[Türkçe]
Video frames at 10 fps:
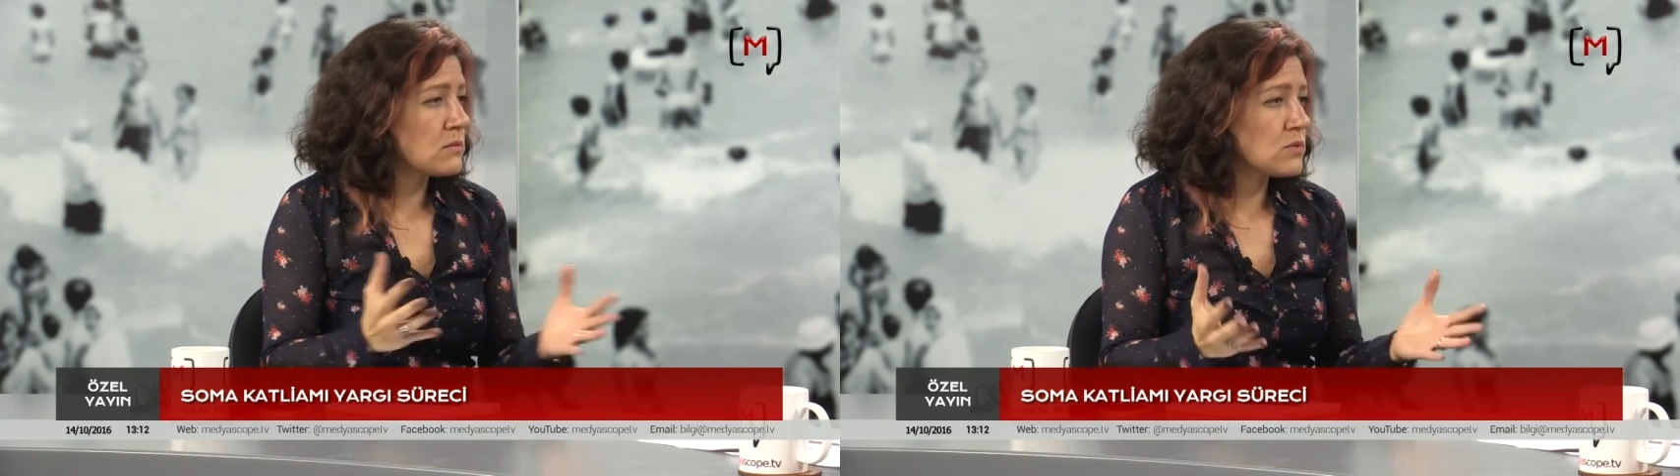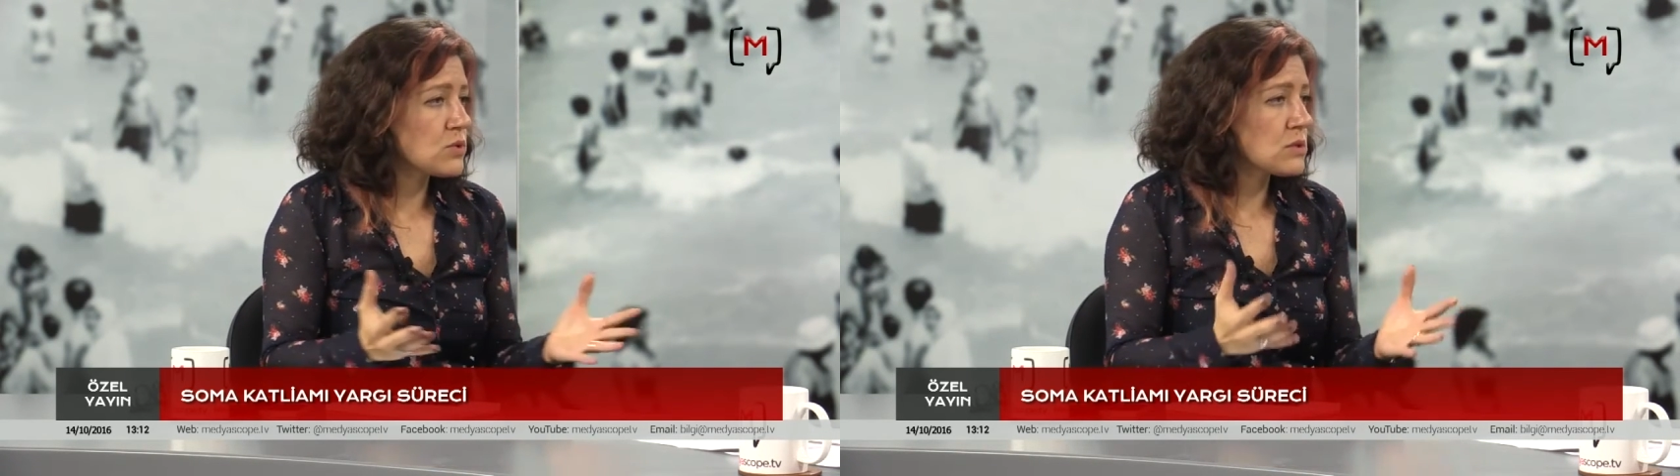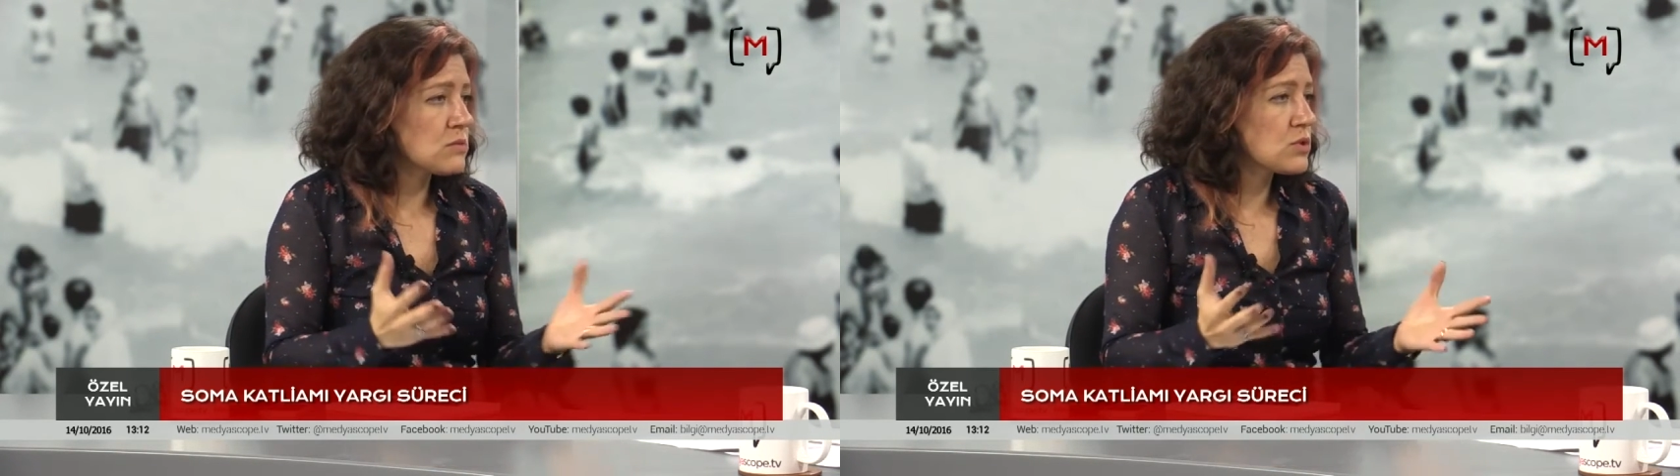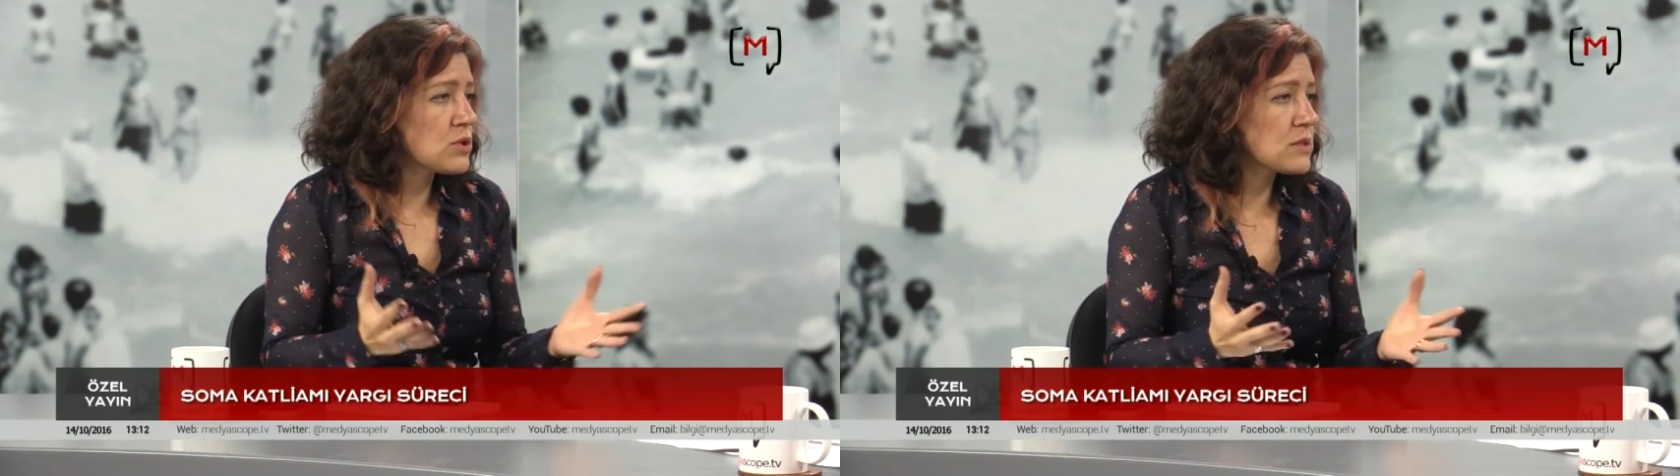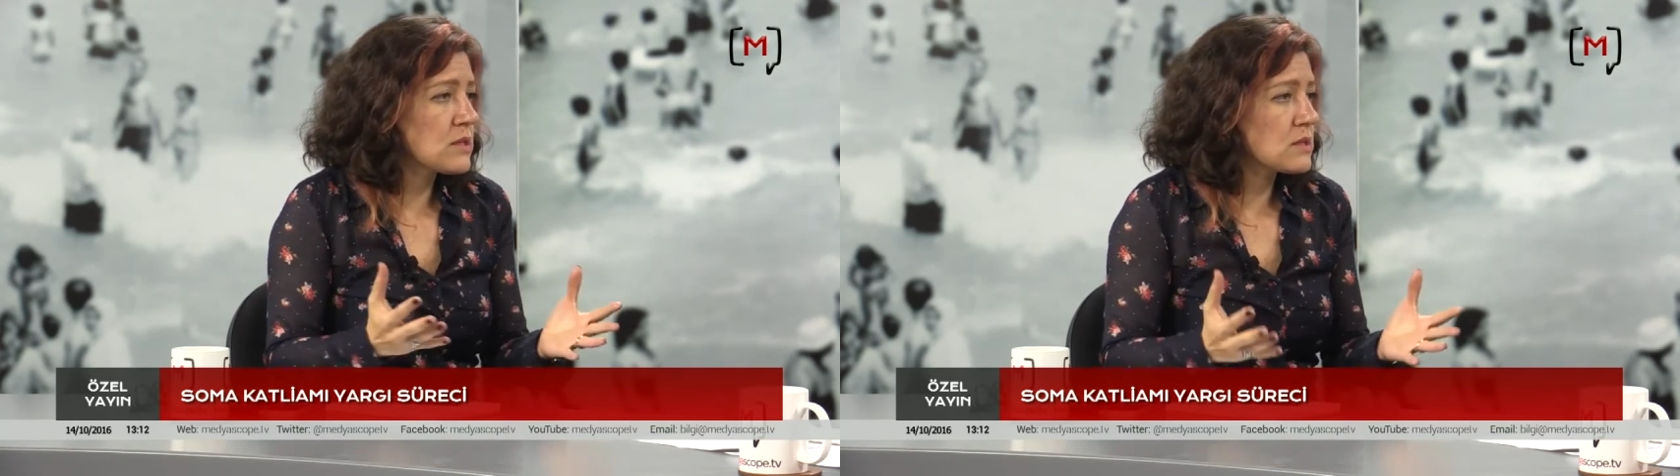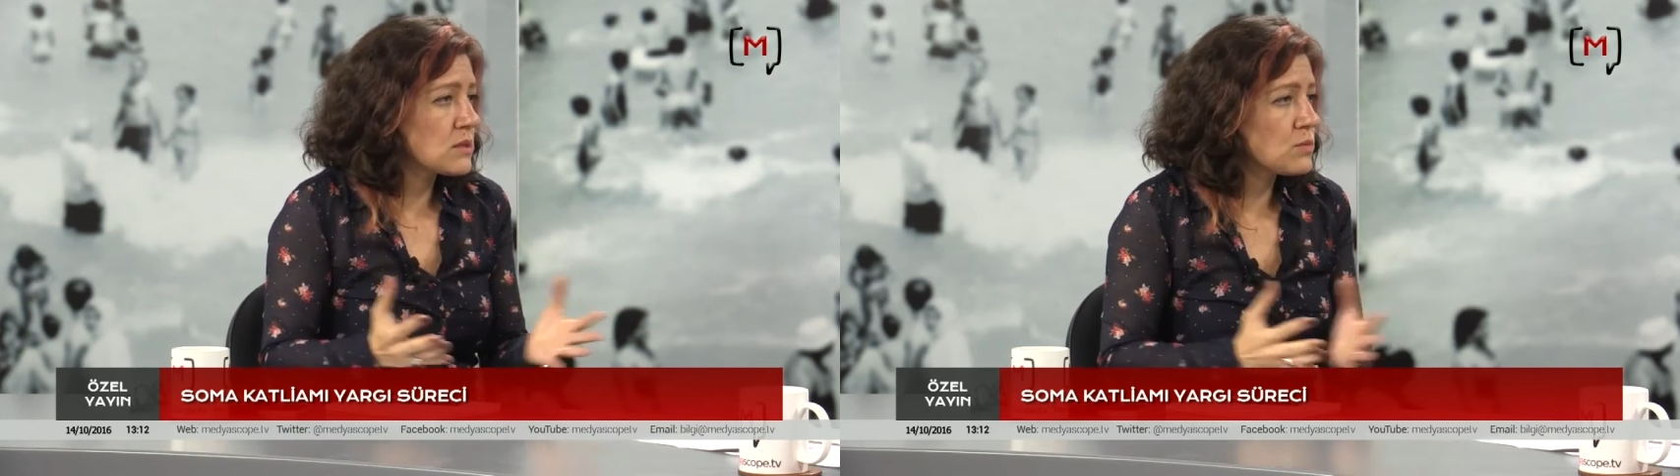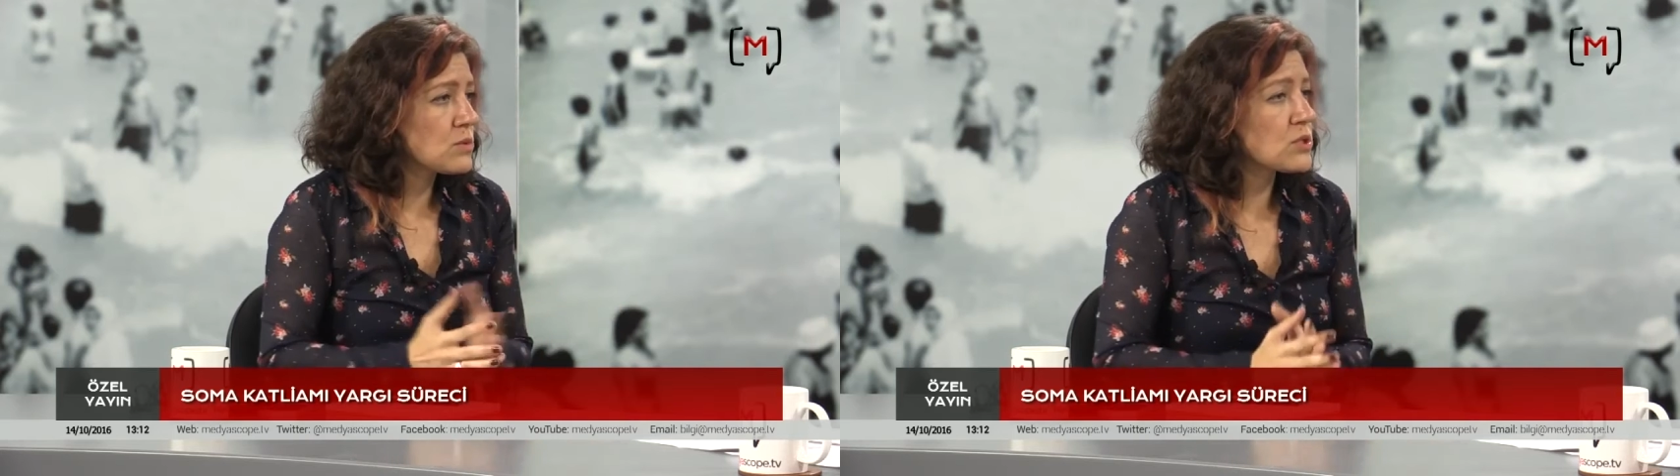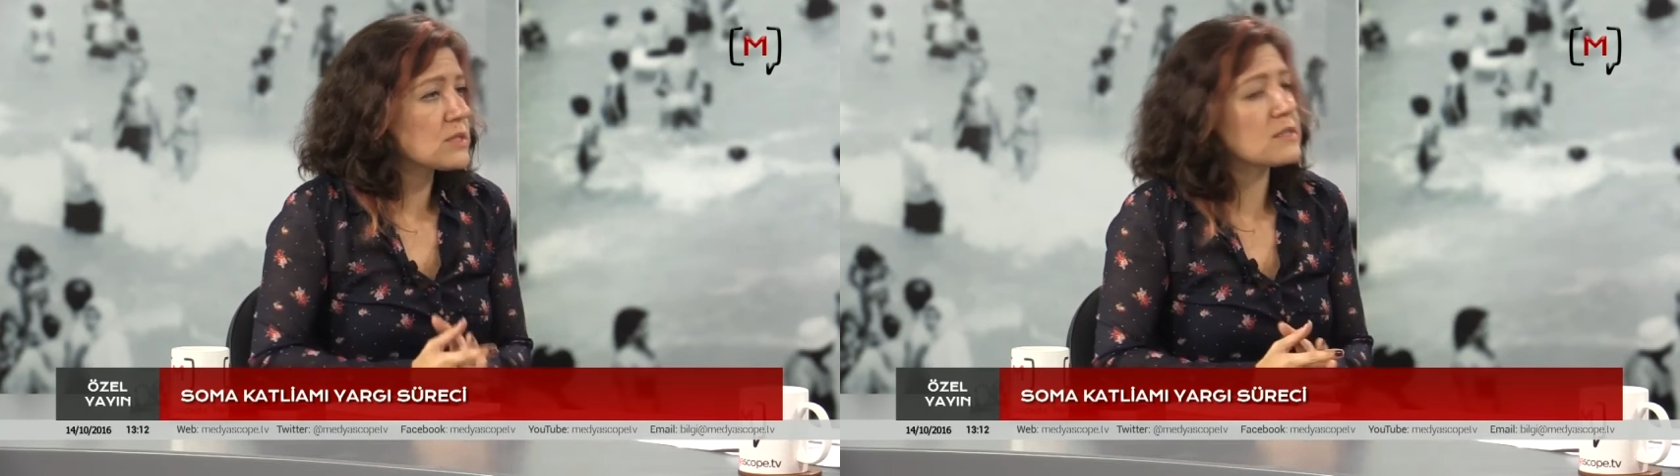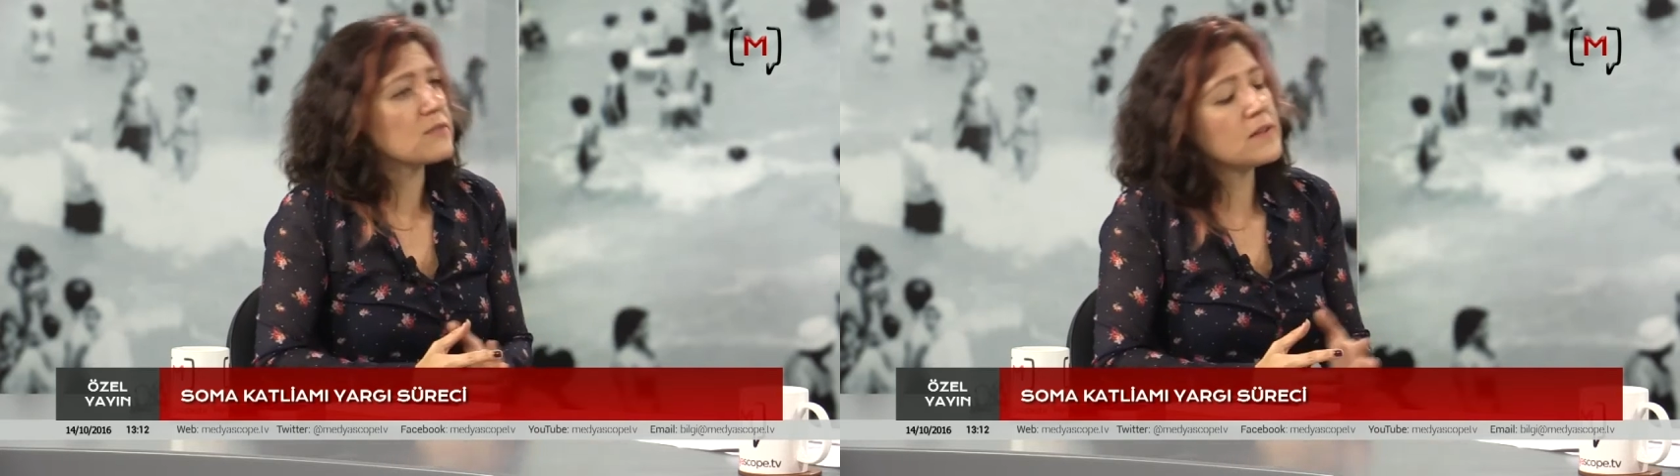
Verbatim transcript: işte şirket gibi bir şirket.